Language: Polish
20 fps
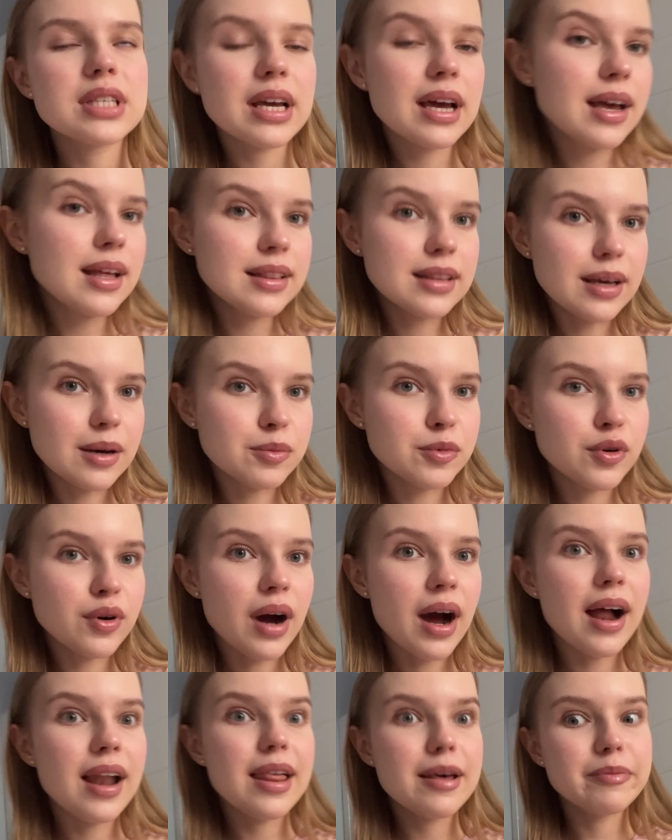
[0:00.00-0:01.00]
H&M'u,
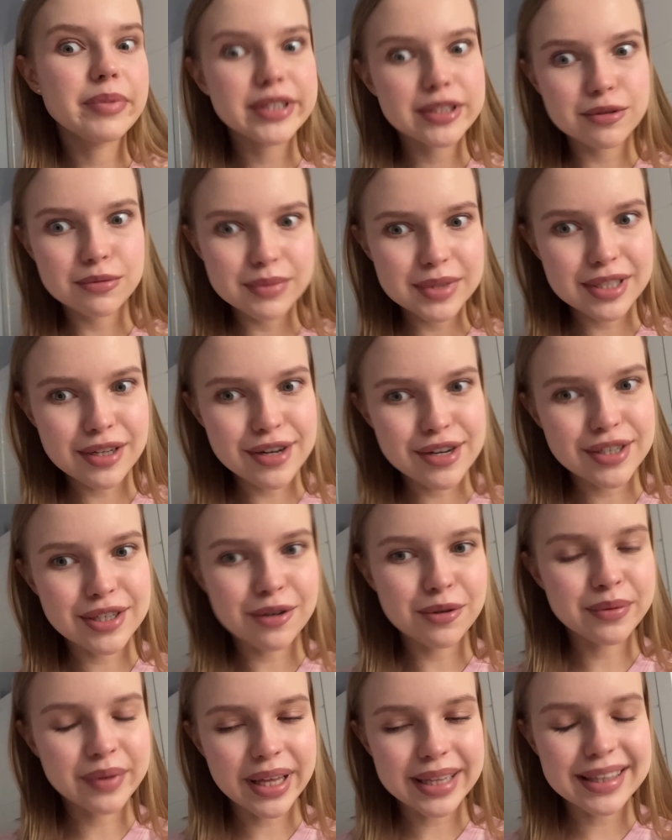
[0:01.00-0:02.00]
ale bardzo mi
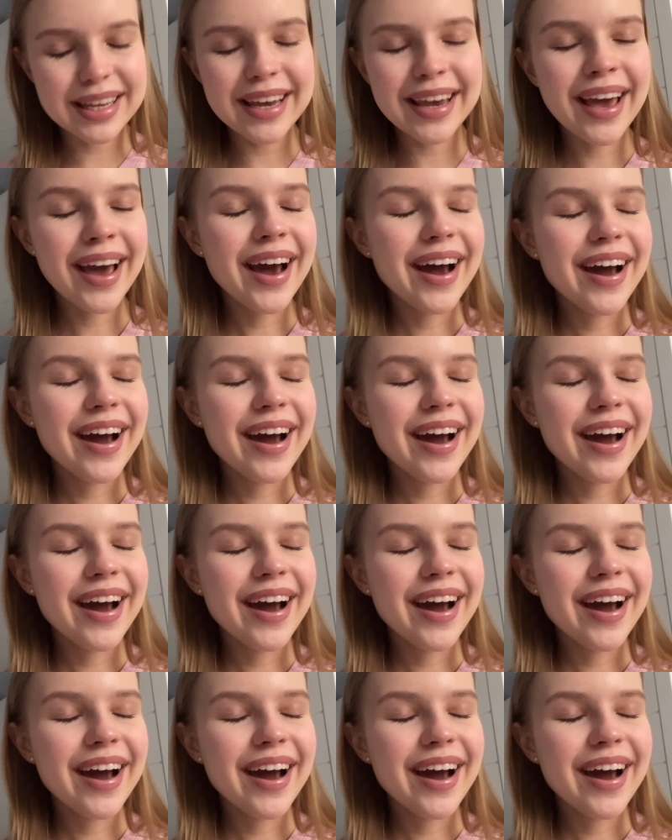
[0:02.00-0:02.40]
zależało na tej,